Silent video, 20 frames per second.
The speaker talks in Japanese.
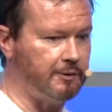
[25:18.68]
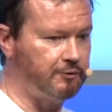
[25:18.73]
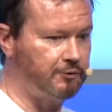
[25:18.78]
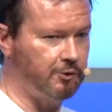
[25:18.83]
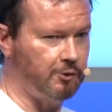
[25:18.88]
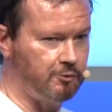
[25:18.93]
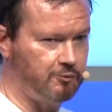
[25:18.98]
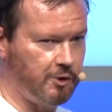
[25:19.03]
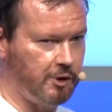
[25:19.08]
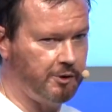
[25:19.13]
いる
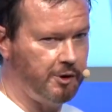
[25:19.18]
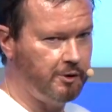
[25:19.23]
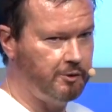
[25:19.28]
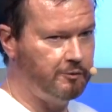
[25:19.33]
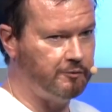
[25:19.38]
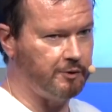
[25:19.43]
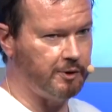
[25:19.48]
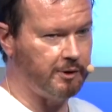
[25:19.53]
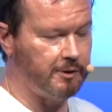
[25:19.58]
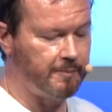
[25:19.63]
猫ってこ
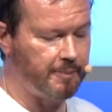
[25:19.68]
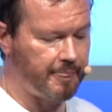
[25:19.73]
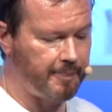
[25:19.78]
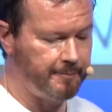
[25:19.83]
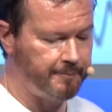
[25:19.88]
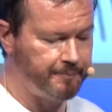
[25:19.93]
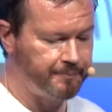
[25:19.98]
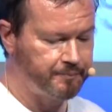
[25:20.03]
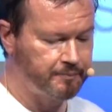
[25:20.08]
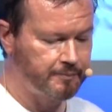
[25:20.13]
となんです
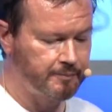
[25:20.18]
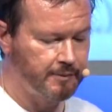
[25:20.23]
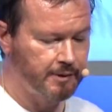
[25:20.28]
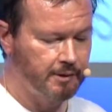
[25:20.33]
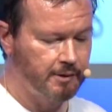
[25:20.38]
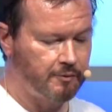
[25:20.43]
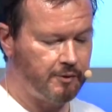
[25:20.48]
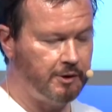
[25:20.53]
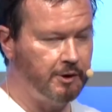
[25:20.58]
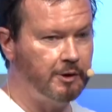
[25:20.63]
けれども
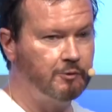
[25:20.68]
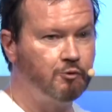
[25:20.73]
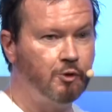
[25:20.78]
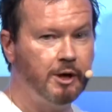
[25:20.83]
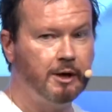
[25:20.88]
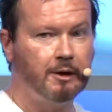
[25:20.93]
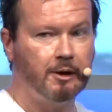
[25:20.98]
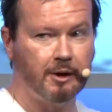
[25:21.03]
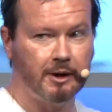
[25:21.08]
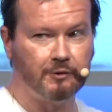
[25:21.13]
そういった中で
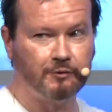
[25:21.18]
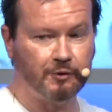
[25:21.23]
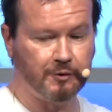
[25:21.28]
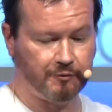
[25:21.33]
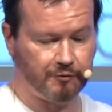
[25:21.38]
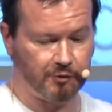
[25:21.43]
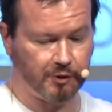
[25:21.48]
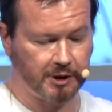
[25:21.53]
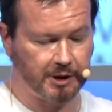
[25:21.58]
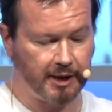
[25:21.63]
私の飼い
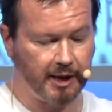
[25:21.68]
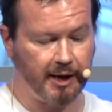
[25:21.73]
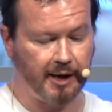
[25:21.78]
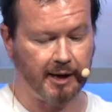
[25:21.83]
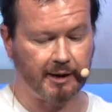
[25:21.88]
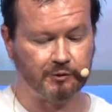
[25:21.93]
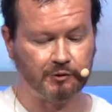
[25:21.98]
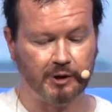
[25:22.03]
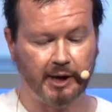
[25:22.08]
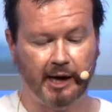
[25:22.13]
猫2
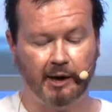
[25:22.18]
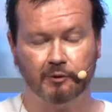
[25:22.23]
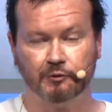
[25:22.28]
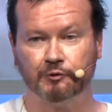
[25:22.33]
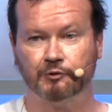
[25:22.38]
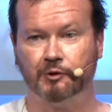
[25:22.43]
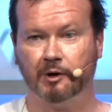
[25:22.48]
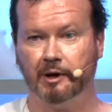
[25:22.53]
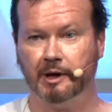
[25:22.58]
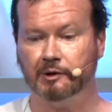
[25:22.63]
匹が車
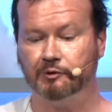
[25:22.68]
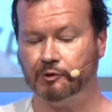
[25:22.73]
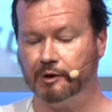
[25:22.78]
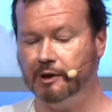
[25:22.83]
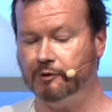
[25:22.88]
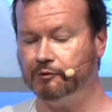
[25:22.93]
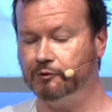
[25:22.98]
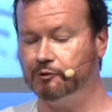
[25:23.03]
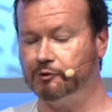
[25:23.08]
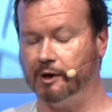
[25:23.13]
にひかれてし
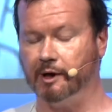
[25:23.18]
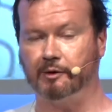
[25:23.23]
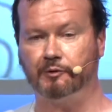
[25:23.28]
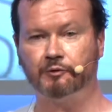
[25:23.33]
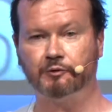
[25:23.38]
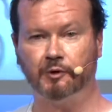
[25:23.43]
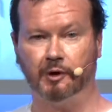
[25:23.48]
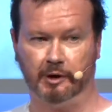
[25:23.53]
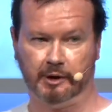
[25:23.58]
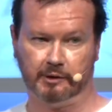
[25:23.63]
まったんで
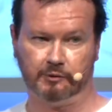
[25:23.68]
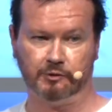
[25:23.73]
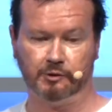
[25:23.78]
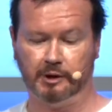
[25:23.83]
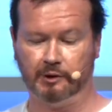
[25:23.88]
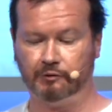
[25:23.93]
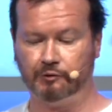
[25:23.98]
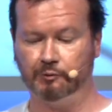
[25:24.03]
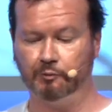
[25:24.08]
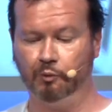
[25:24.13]
すそう
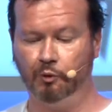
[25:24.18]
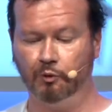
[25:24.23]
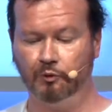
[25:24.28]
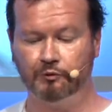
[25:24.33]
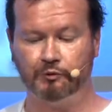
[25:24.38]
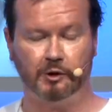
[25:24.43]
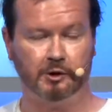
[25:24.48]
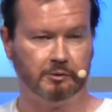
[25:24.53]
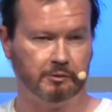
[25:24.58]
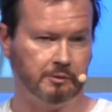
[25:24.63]
いった中
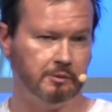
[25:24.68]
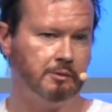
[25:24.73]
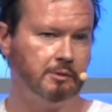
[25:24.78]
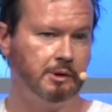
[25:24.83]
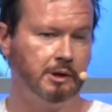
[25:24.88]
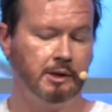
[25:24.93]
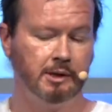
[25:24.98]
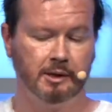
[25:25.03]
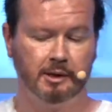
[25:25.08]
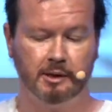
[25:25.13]
で、え
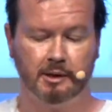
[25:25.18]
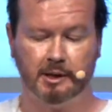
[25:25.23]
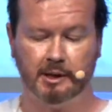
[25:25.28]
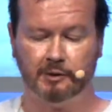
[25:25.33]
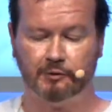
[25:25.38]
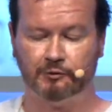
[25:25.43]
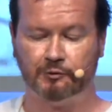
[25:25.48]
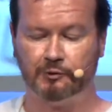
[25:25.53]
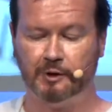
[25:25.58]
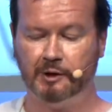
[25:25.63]
その外
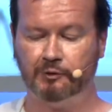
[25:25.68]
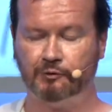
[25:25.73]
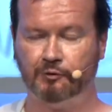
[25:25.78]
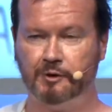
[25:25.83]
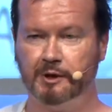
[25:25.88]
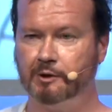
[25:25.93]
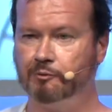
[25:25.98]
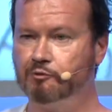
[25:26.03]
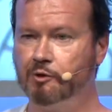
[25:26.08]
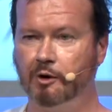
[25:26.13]

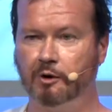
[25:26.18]
単に